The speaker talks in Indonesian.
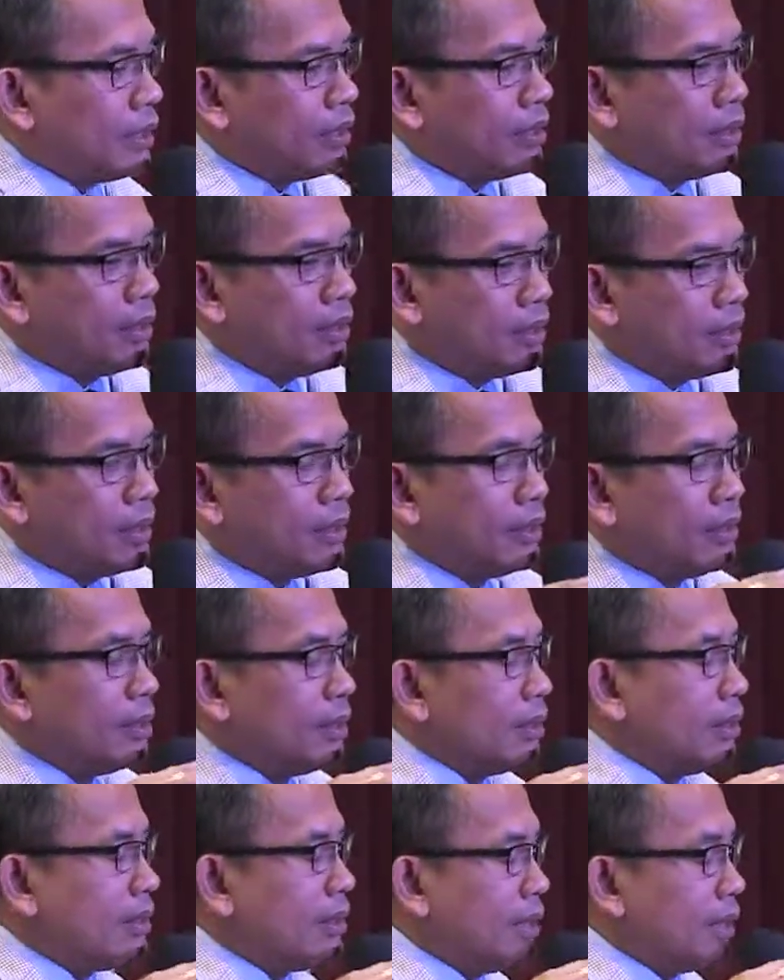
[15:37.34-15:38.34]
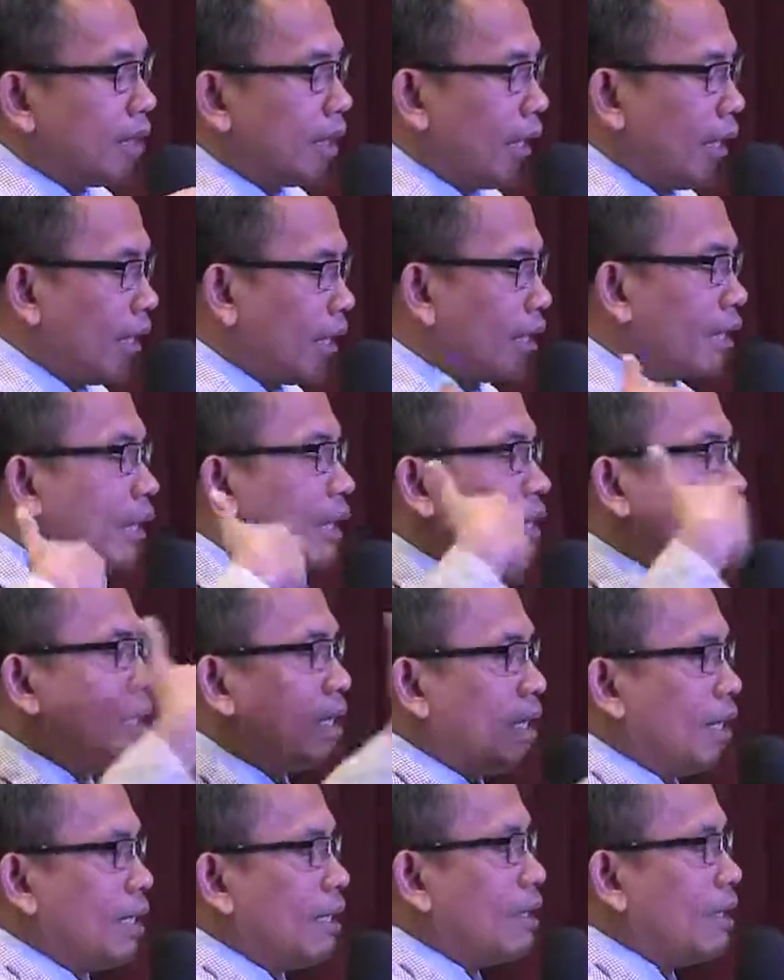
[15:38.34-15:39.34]
di, dikalikan
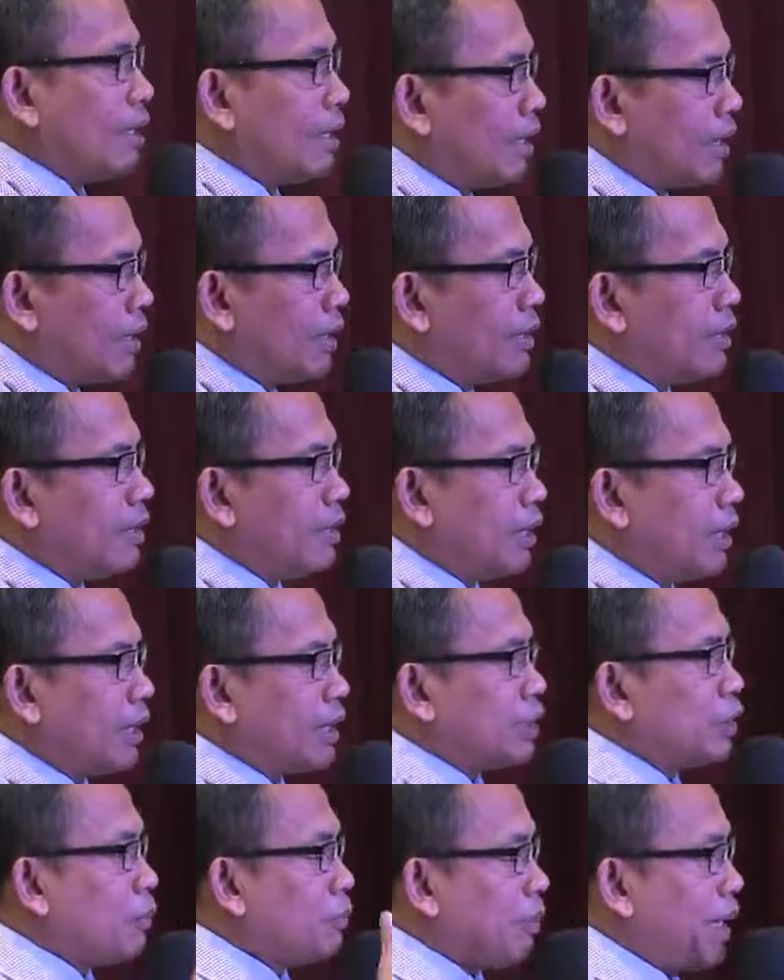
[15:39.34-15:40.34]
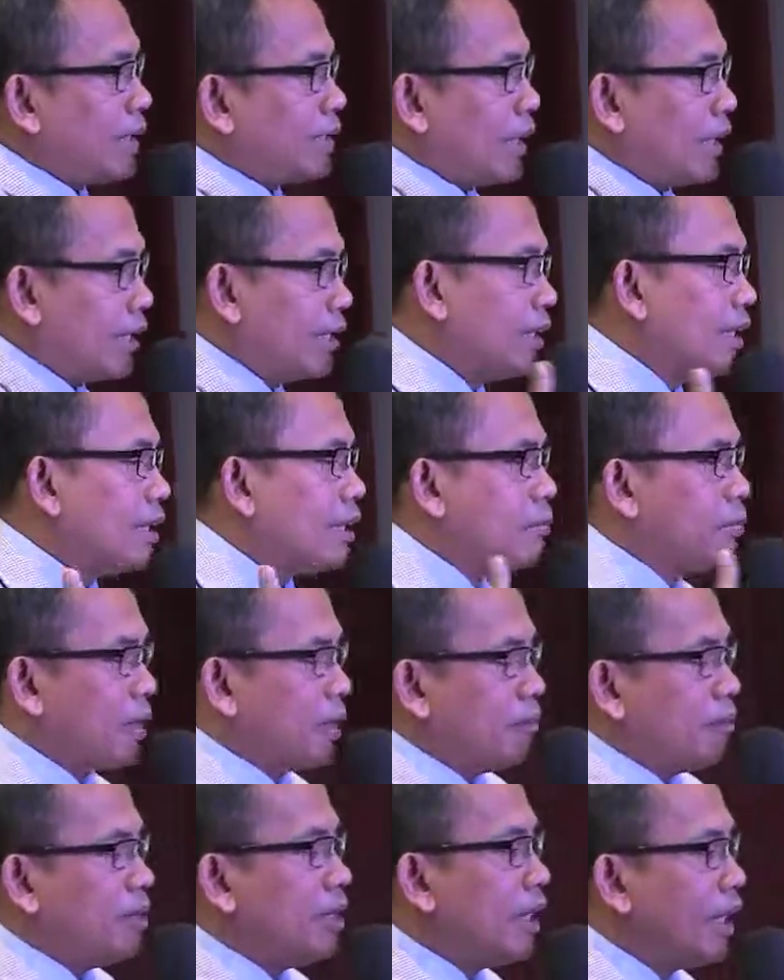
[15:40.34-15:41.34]
dengan dengan dengan kecepatan
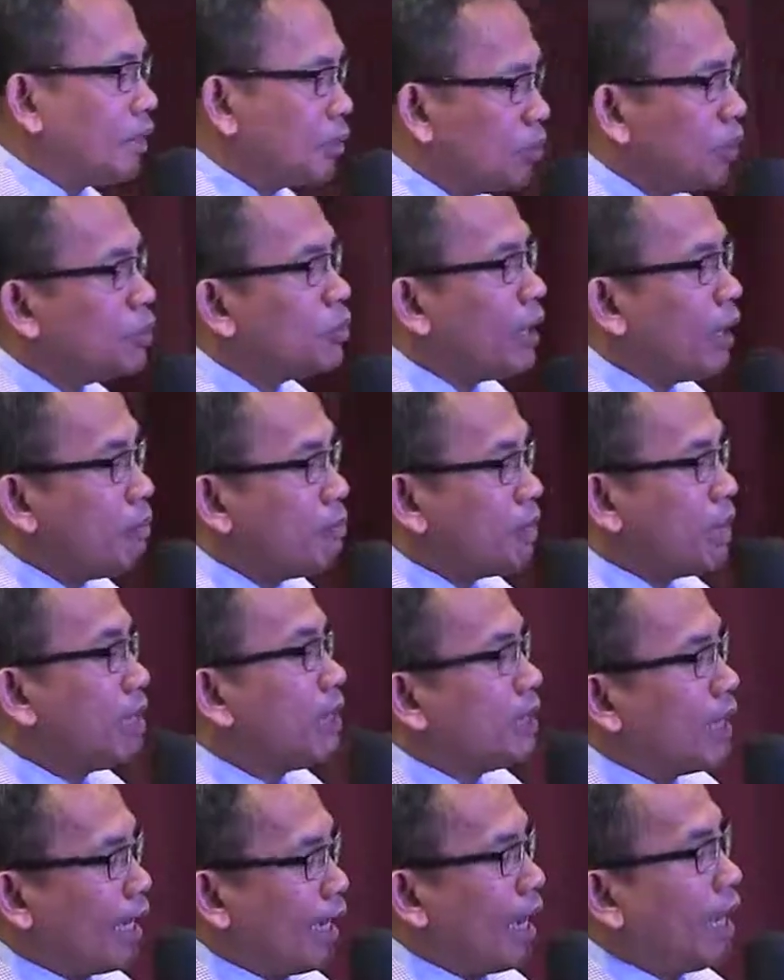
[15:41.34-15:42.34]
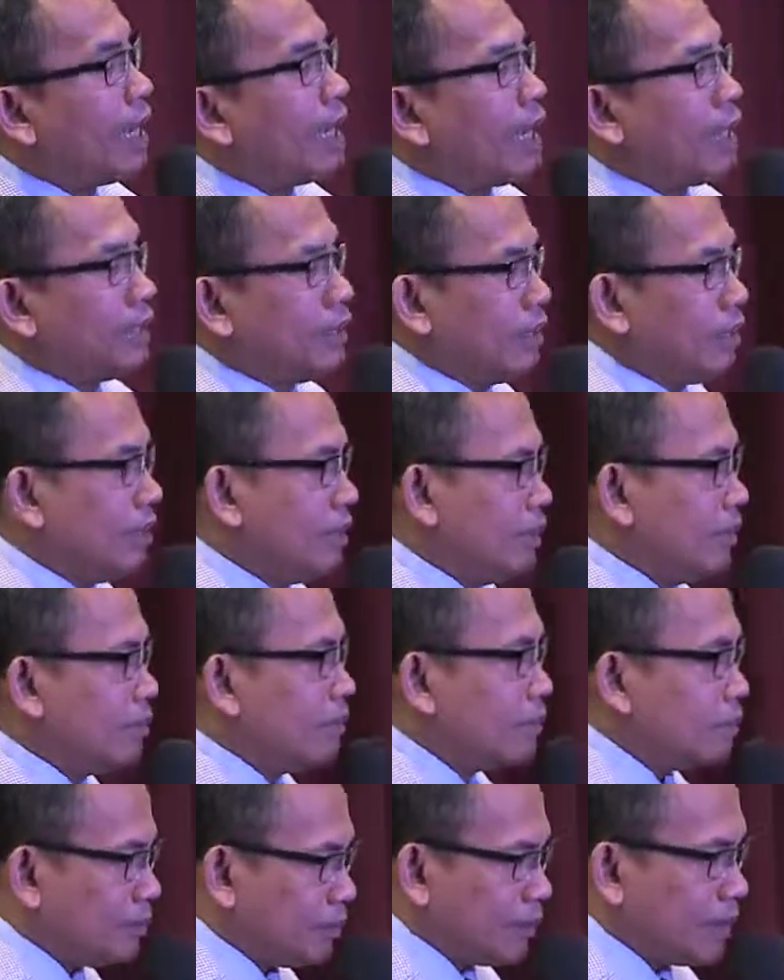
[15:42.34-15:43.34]
daripada benda itu itulah yang menjadi daya angkatnya
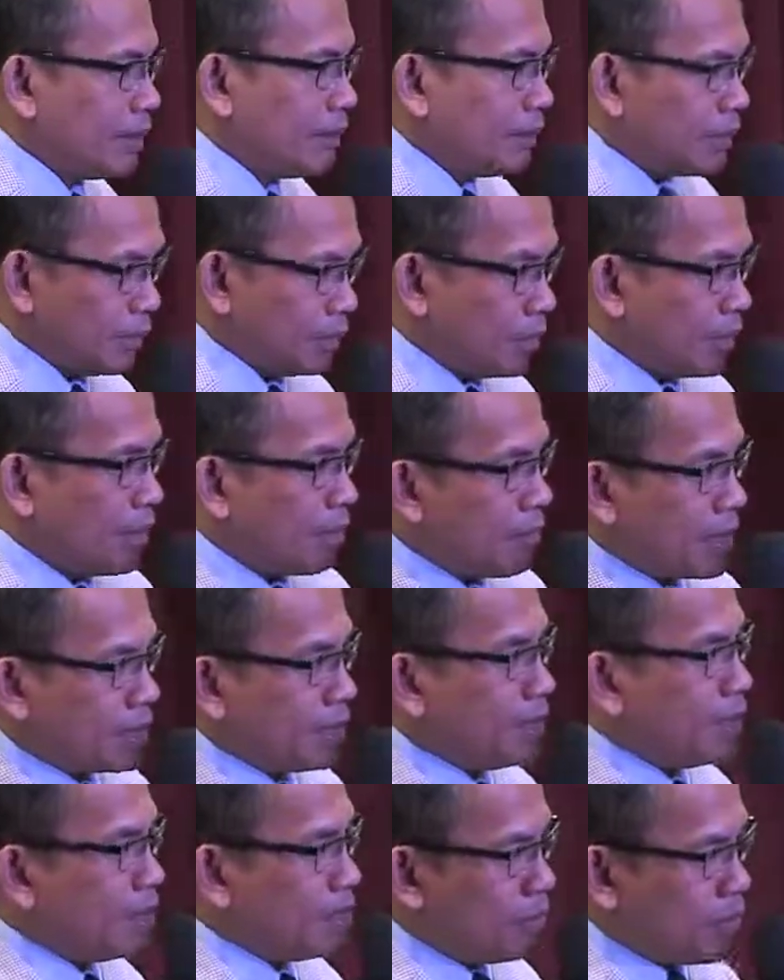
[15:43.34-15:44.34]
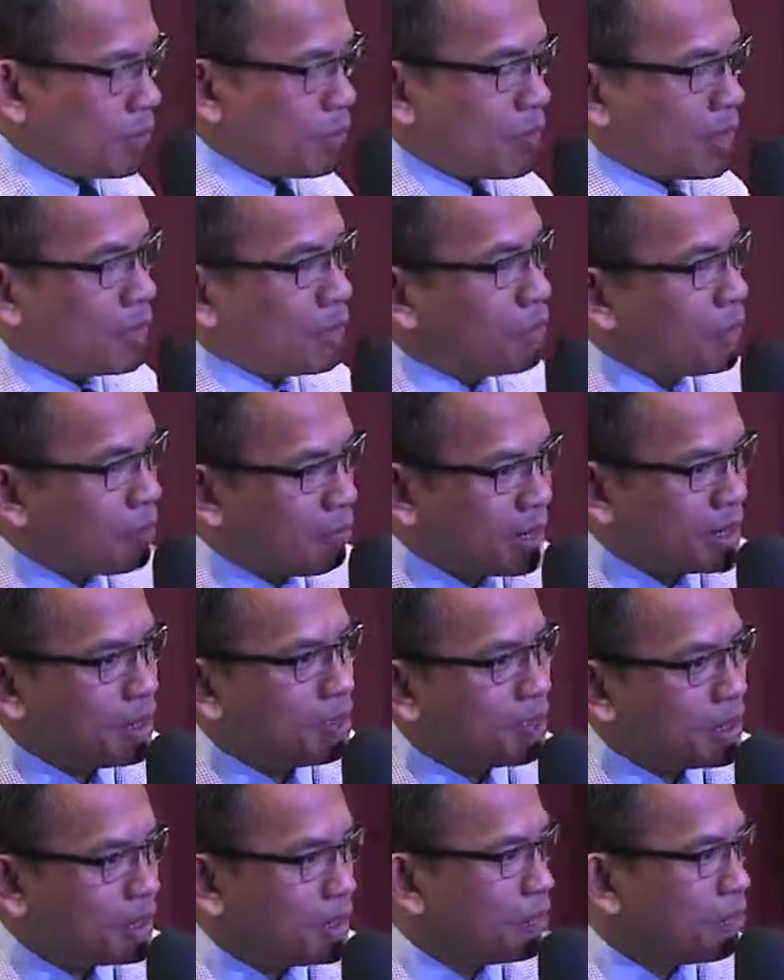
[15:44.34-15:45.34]
untuk yang masih baru kredit masih
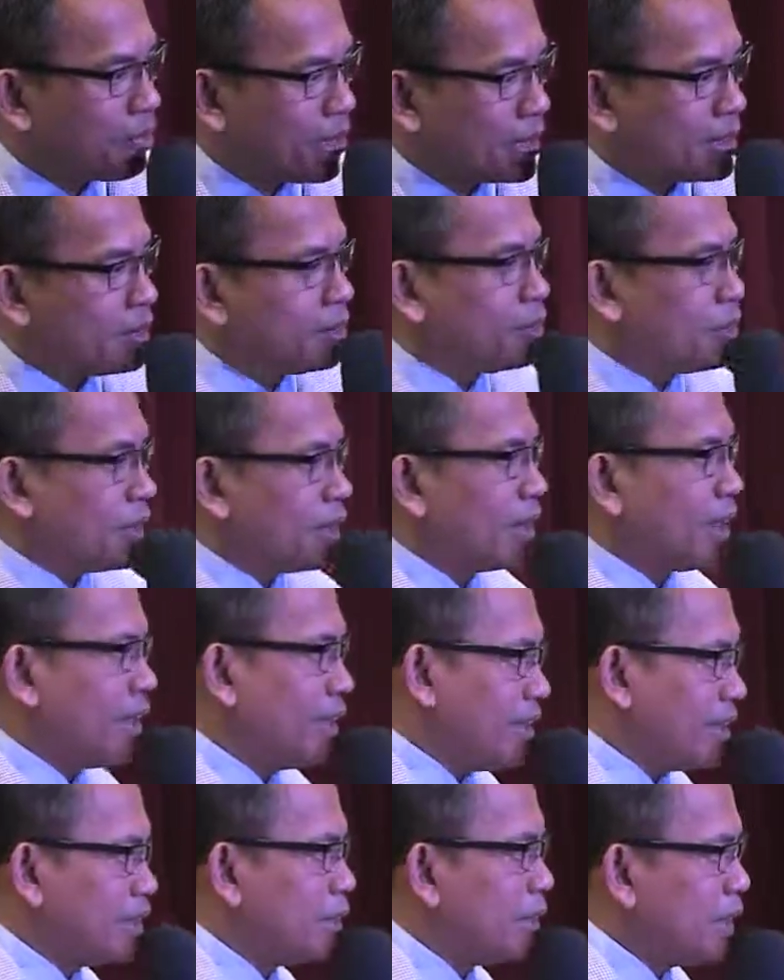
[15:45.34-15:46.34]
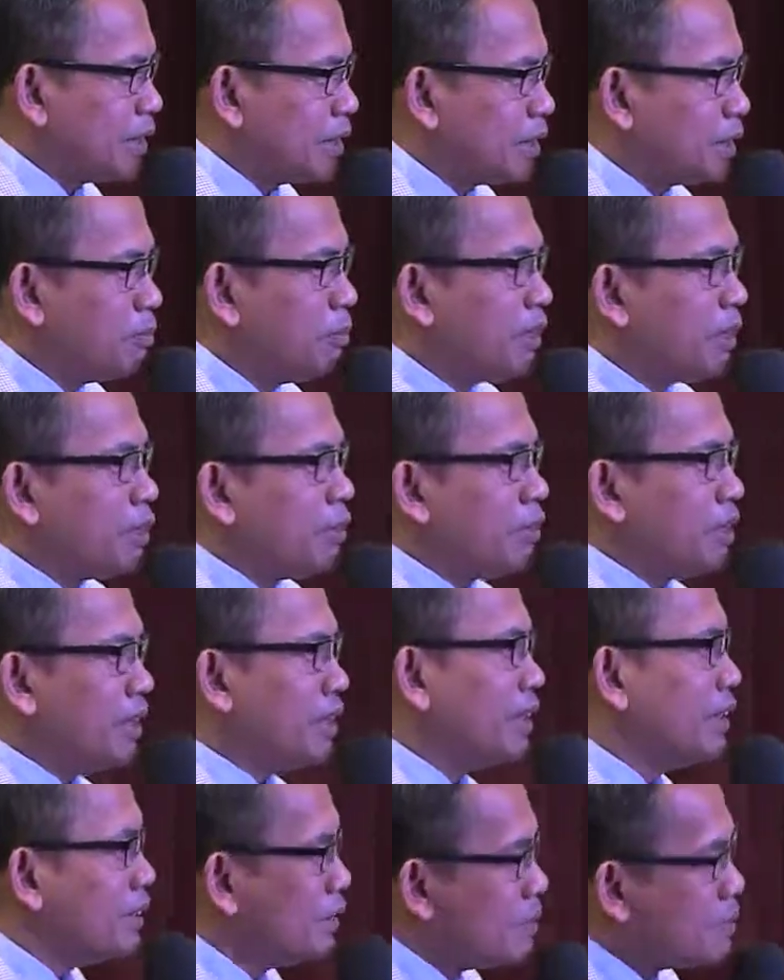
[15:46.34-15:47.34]
masih fresh mungkin itu asas Bernoulli
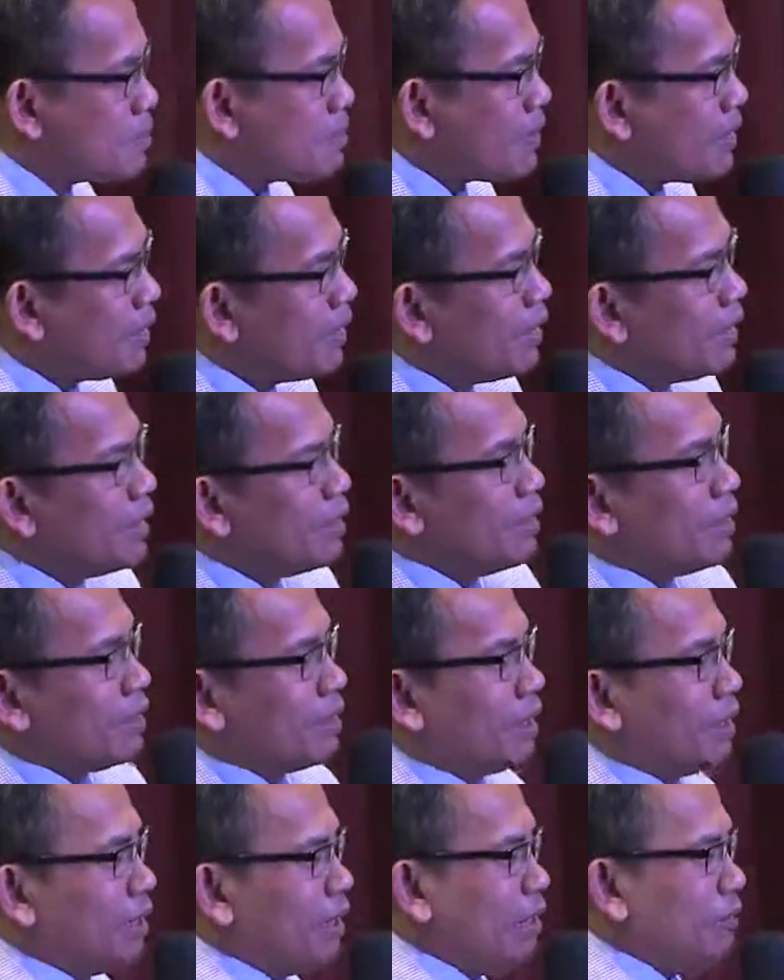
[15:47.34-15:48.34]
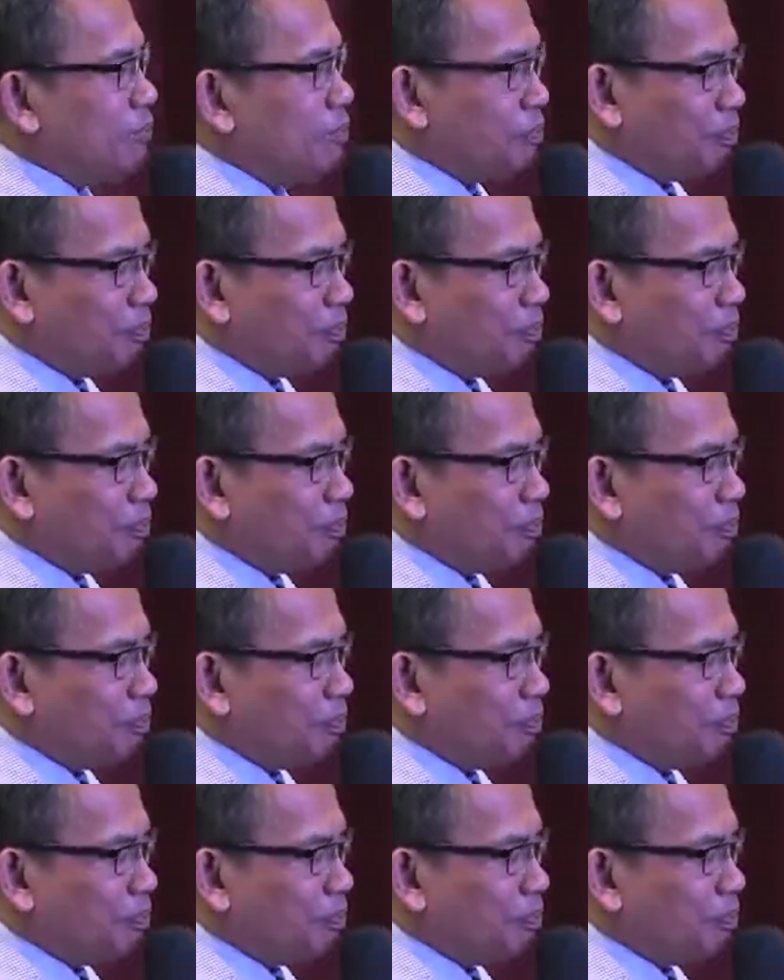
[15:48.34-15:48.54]
jadi